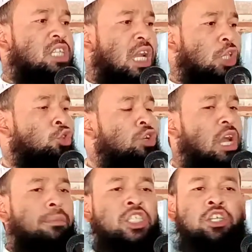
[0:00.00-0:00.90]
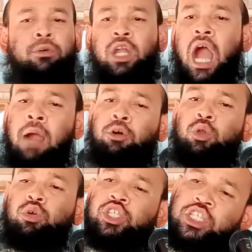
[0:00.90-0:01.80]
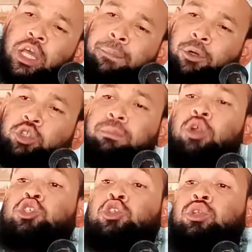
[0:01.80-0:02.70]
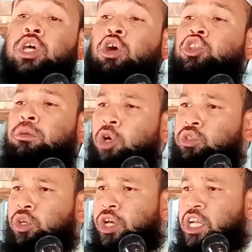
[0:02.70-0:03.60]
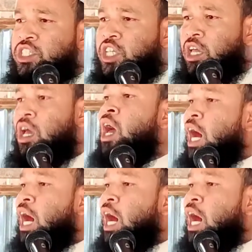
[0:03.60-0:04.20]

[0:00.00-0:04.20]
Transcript: যারা দুনিয়াবি জীবনে আমল করতে যেয়ে পথভ্রষ্টদের অন্তর্ভুক্ত হয়ে গেছে